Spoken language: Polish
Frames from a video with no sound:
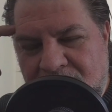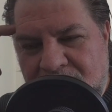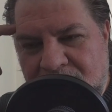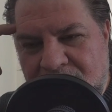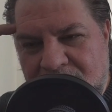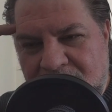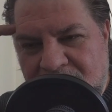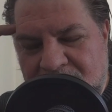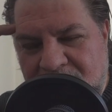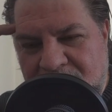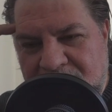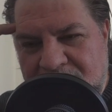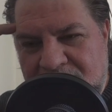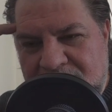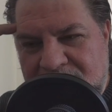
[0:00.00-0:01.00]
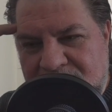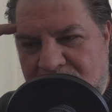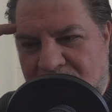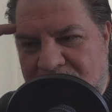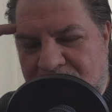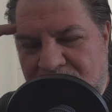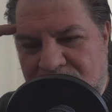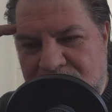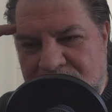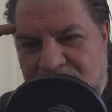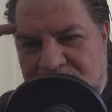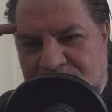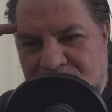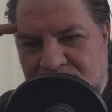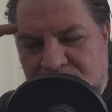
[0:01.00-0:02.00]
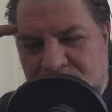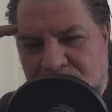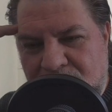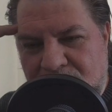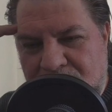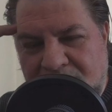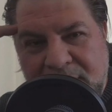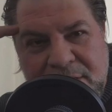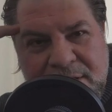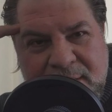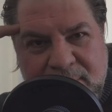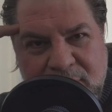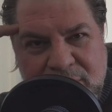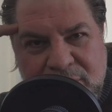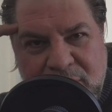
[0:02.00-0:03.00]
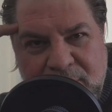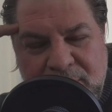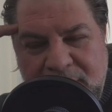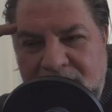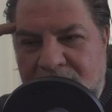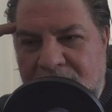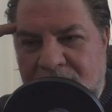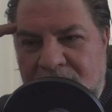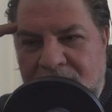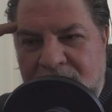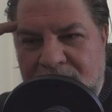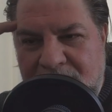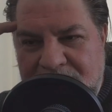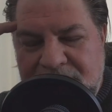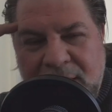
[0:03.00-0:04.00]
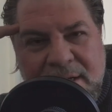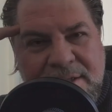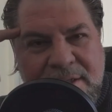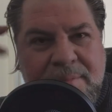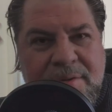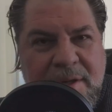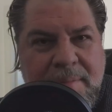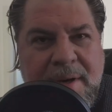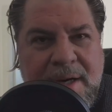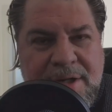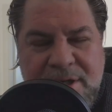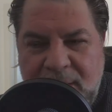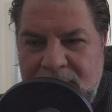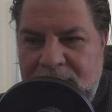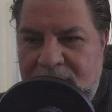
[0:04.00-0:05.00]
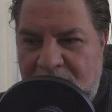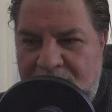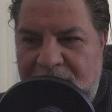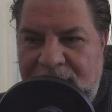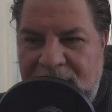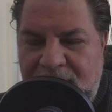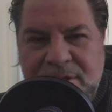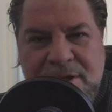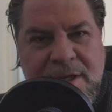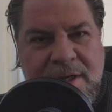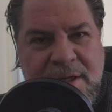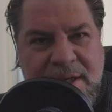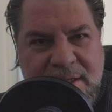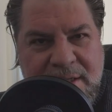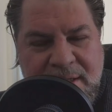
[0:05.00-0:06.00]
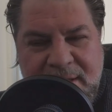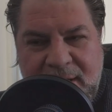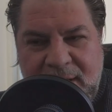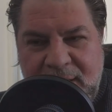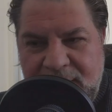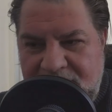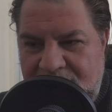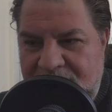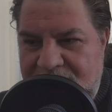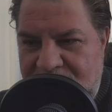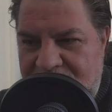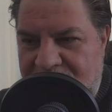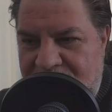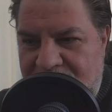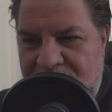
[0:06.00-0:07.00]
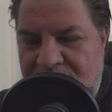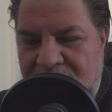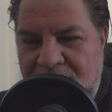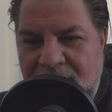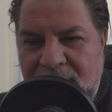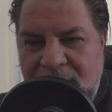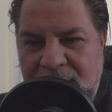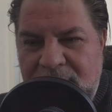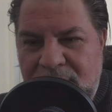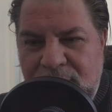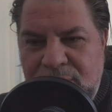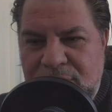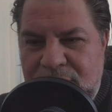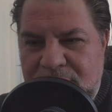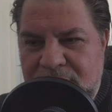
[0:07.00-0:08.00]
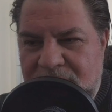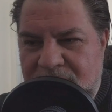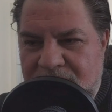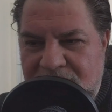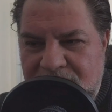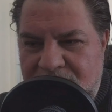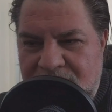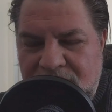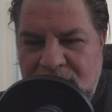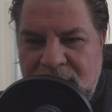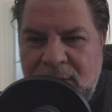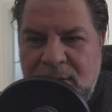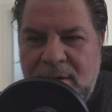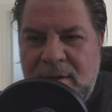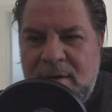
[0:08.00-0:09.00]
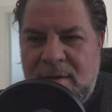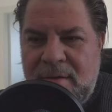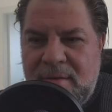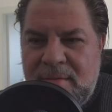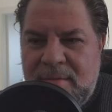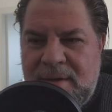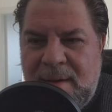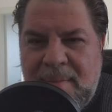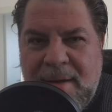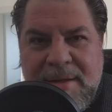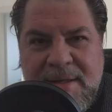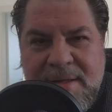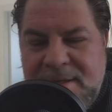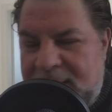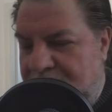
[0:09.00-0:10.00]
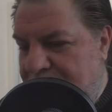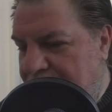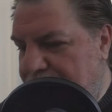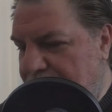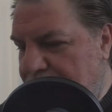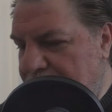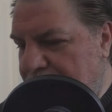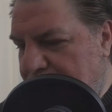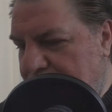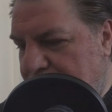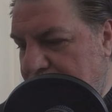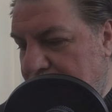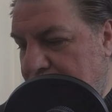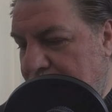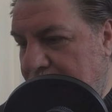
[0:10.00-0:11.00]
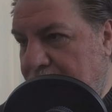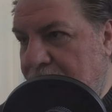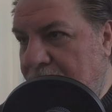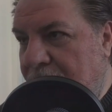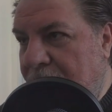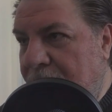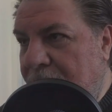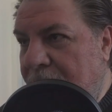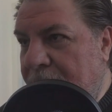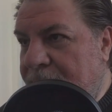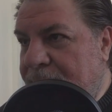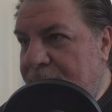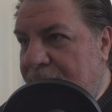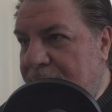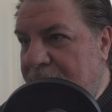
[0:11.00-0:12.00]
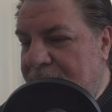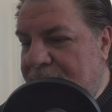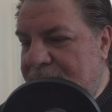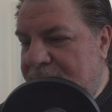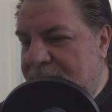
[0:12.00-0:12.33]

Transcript: nieodpowiednie słowa użyłem w stosunku do jakiejś tam osoby, masz rację, przepraszam, poprawiam się i jadę dalej, tak? I, i, i już y, temat jest naprawiony, nie ma problemu. Natomiast